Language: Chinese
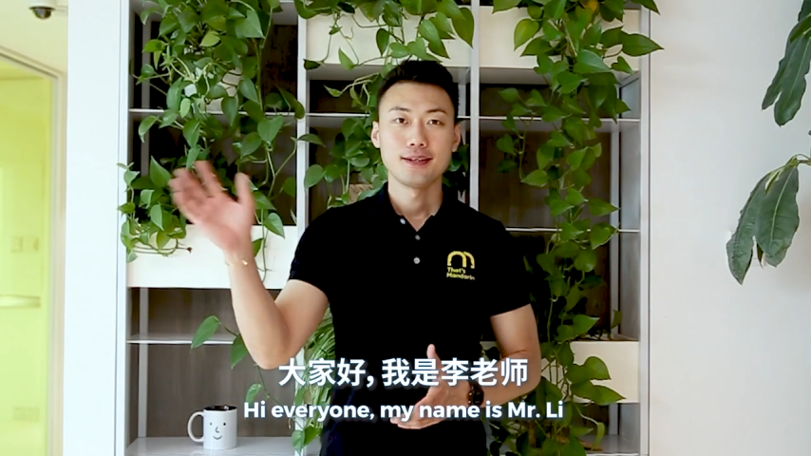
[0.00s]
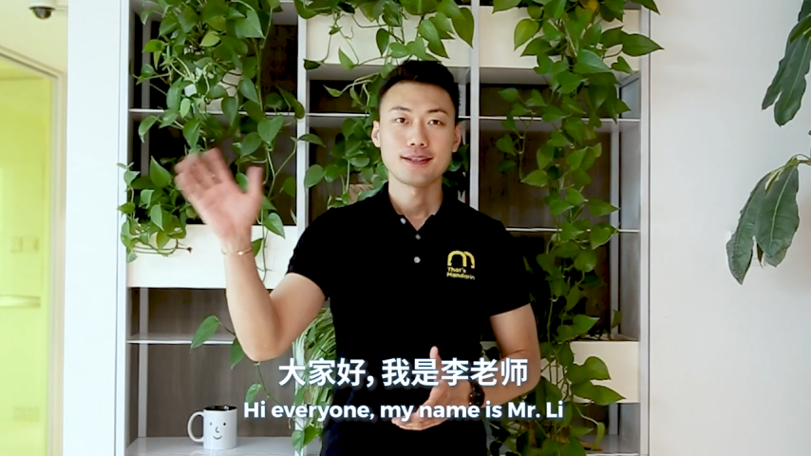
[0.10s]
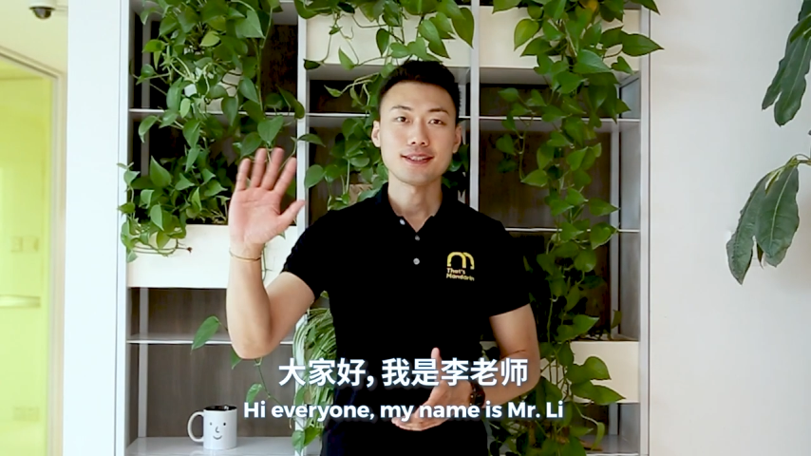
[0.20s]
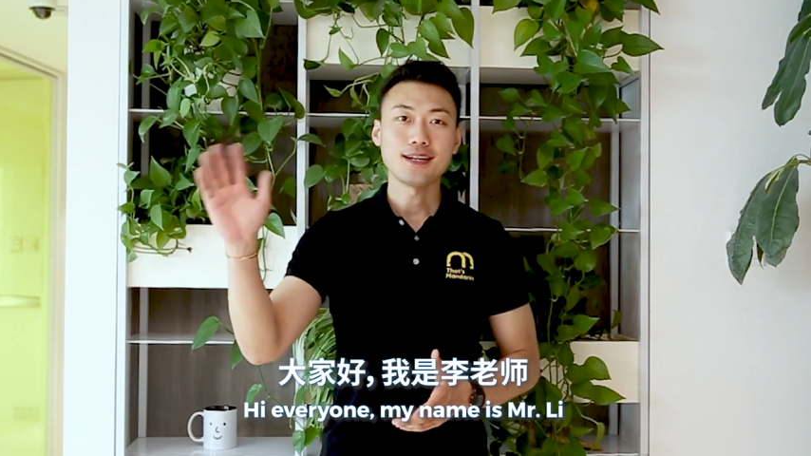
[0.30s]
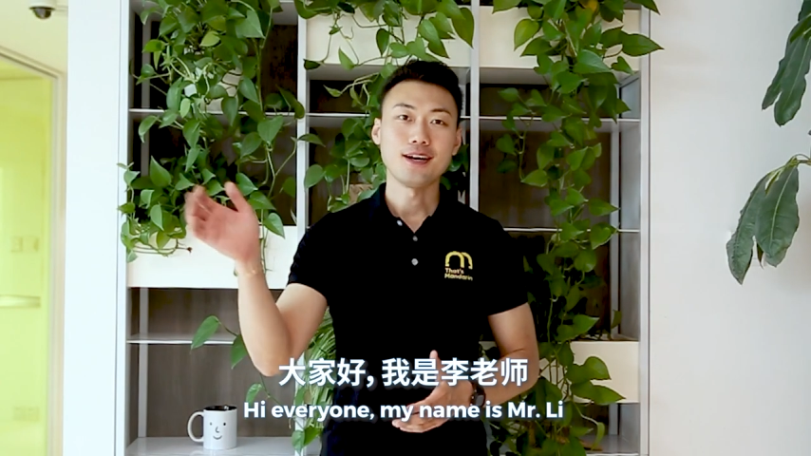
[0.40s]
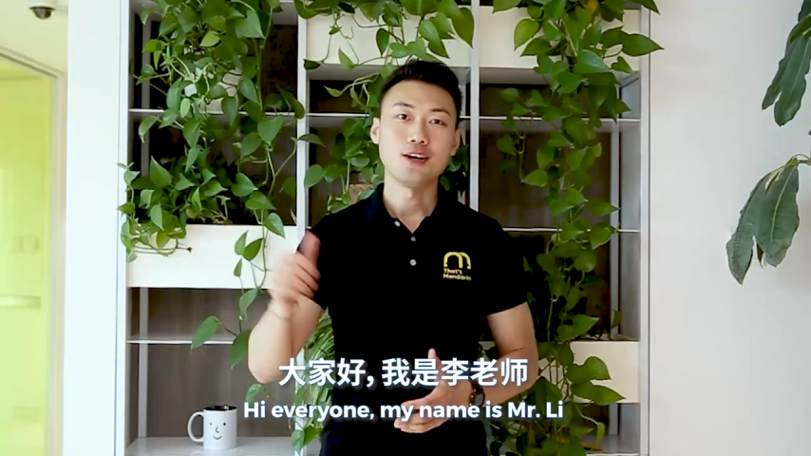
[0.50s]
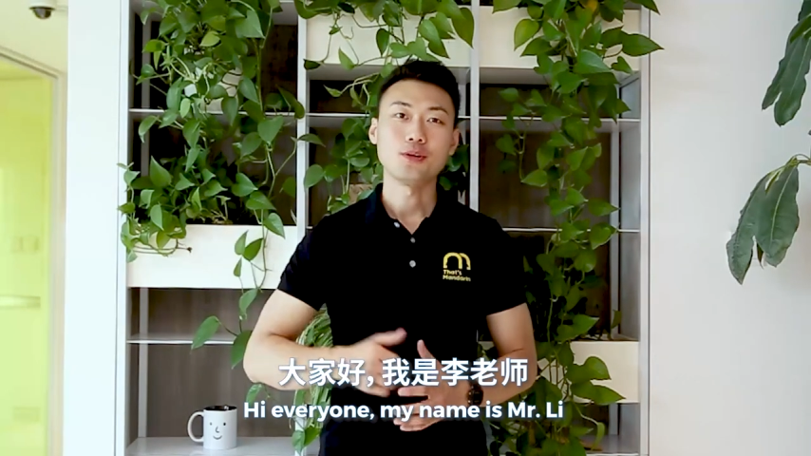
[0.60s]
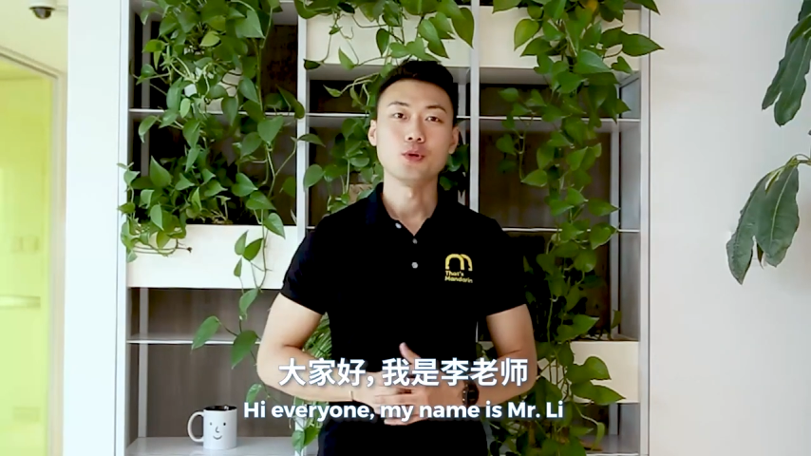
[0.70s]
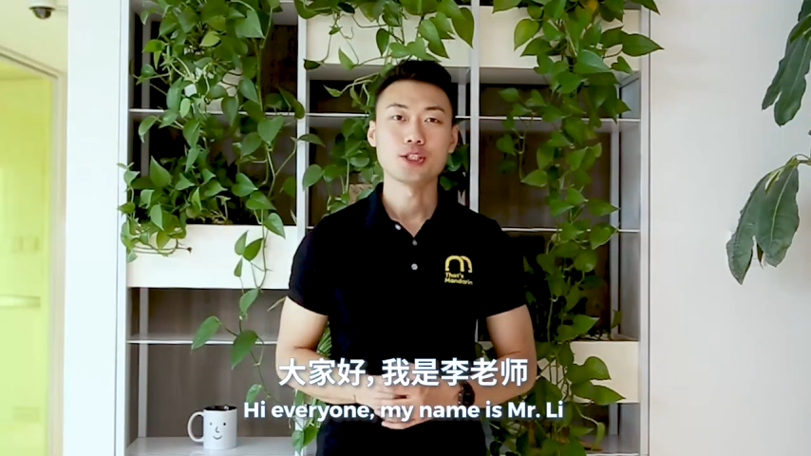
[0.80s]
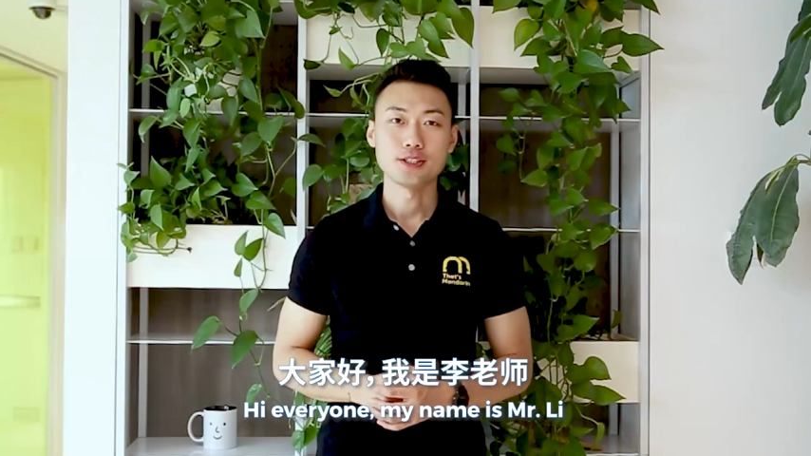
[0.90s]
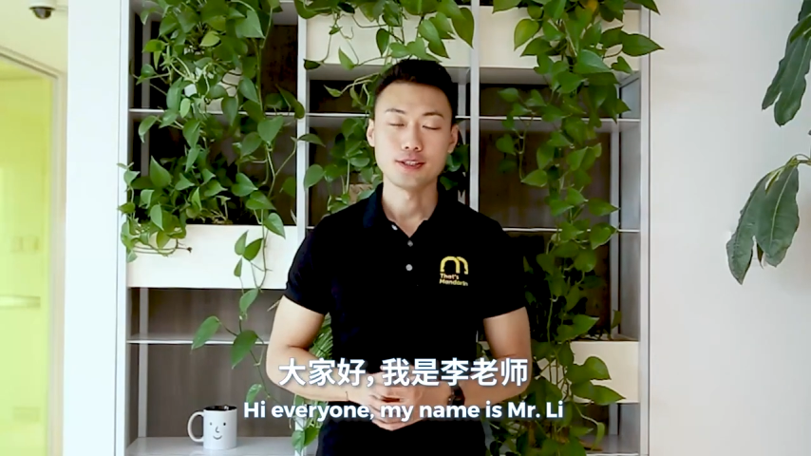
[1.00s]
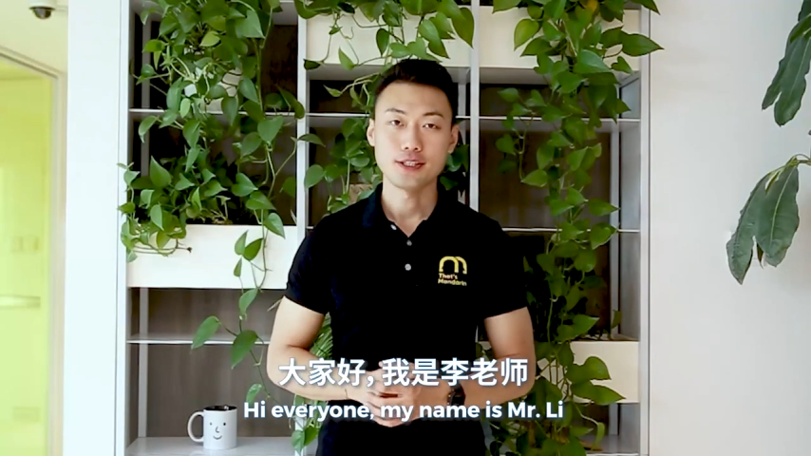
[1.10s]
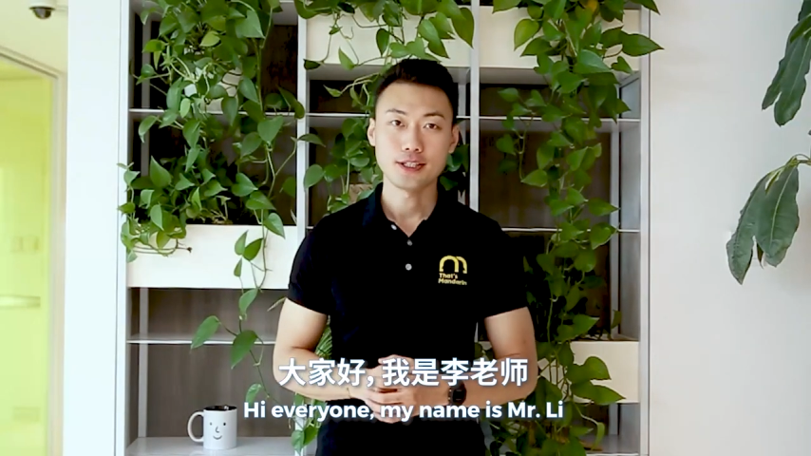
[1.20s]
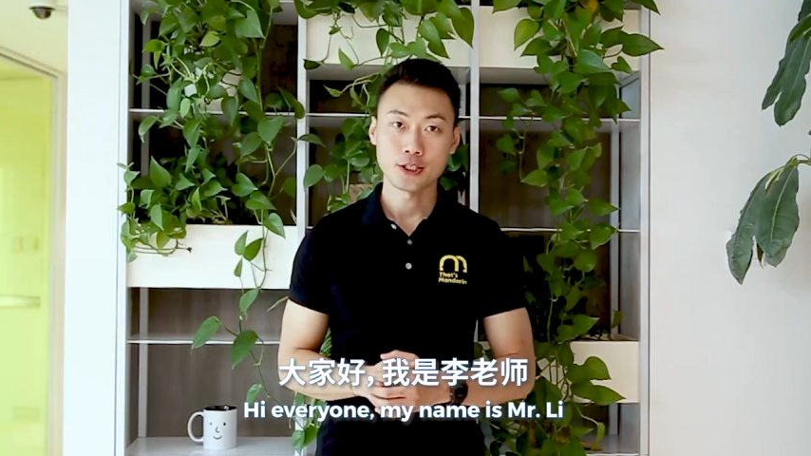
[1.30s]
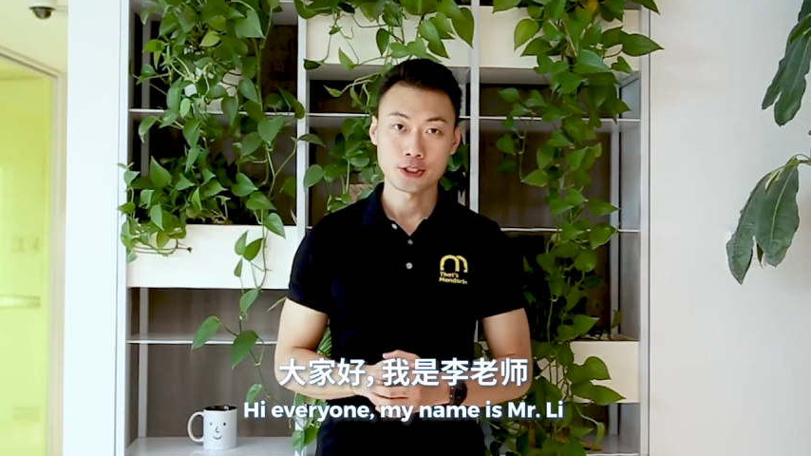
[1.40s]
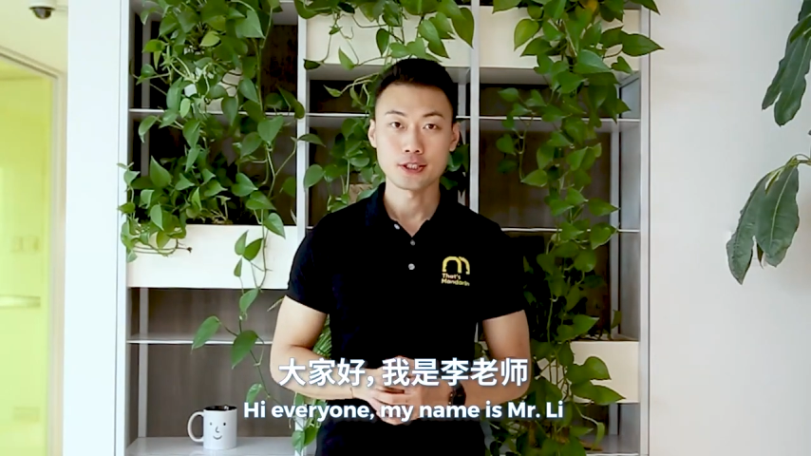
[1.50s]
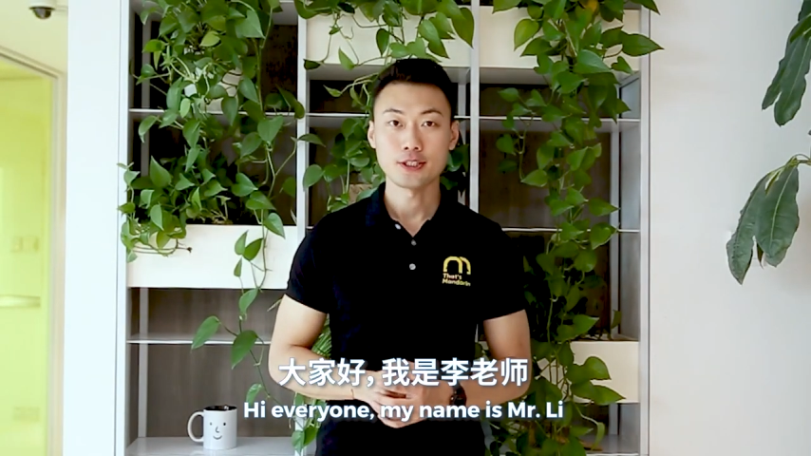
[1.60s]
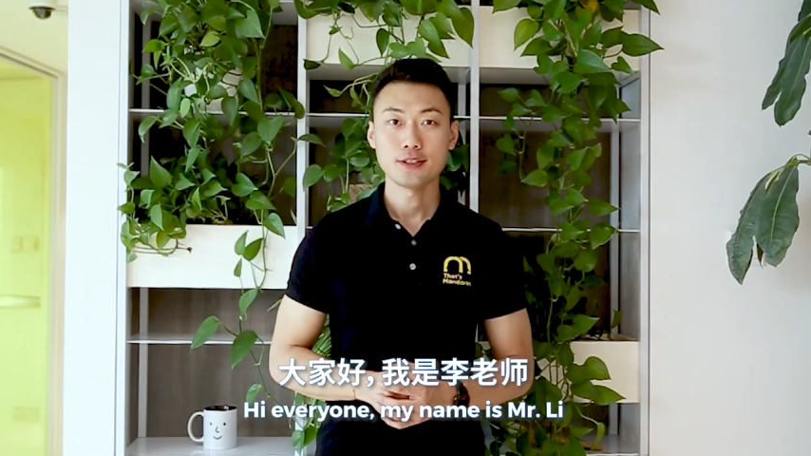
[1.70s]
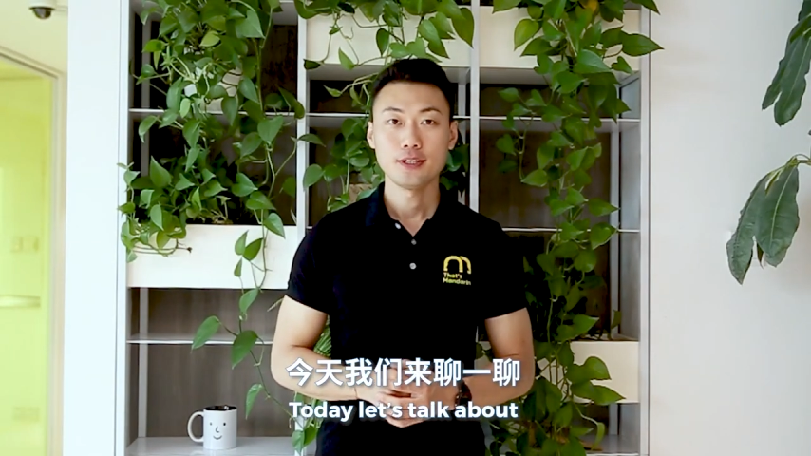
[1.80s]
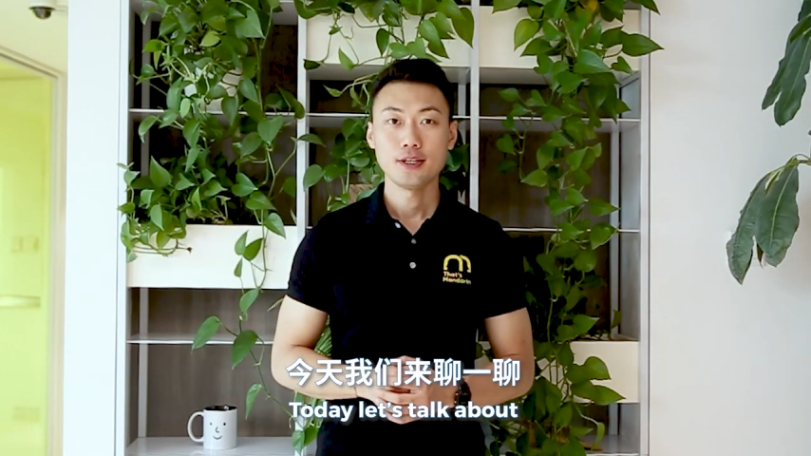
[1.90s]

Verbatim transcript: 大家好，我是李老师。